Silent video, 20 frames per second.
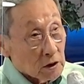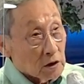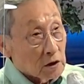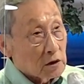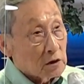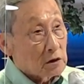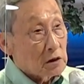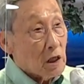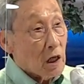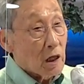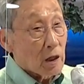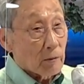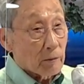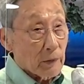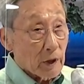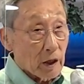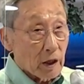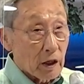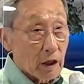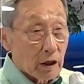그 다음에
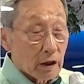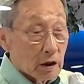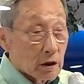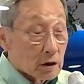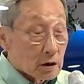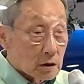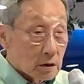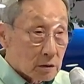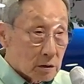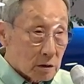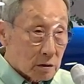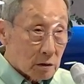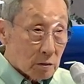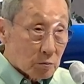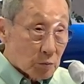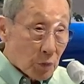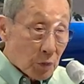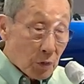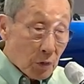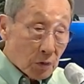그거를
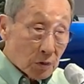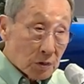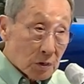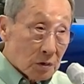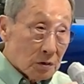모든